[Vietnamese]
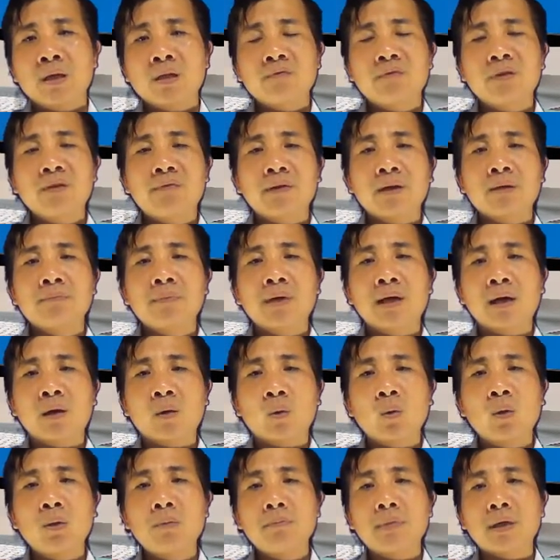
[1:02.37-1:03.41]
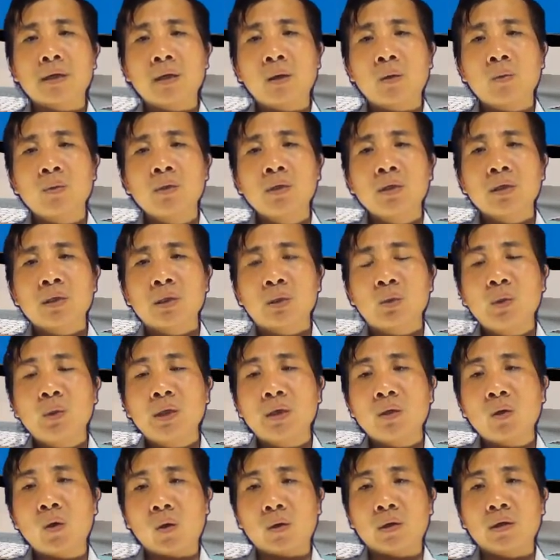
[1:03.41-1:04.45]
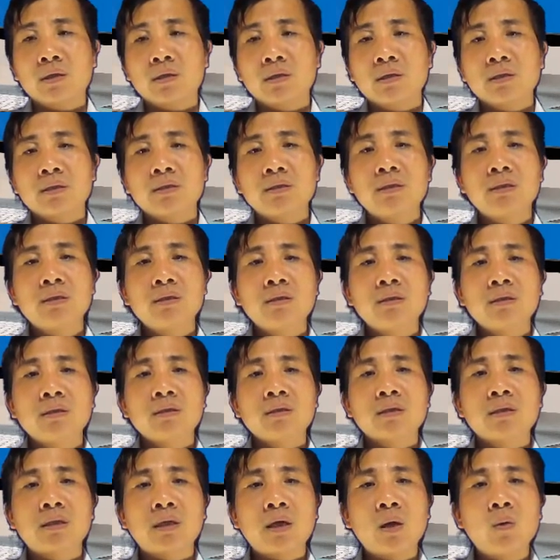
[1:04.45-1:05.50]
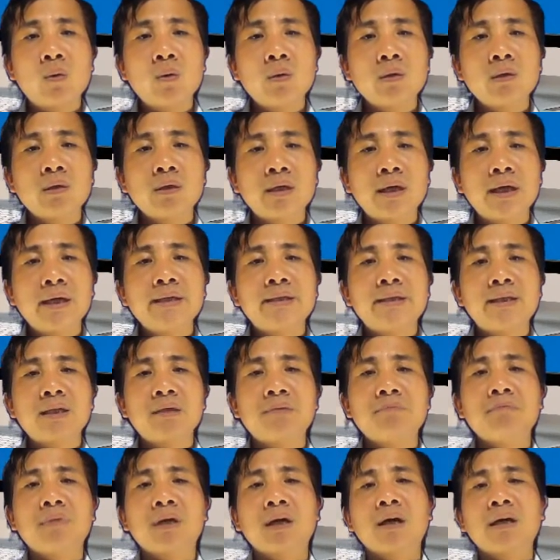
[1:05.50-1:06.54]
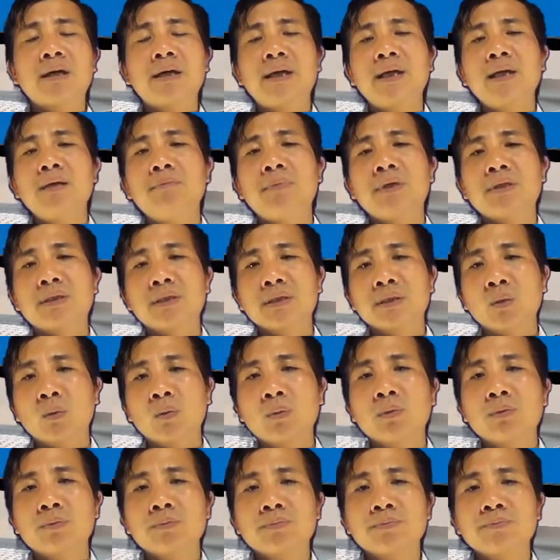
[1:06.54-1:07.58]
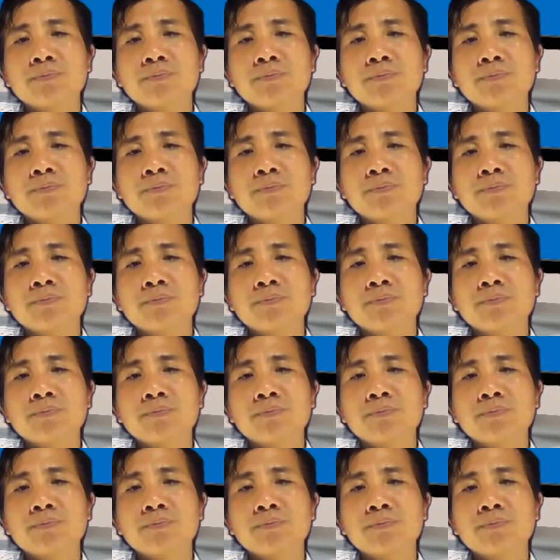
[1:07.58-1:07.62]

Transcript: Vì vậy mà uống mật ong tuy ngọt nhưng không gây tích mỡ khi mà sử dụng.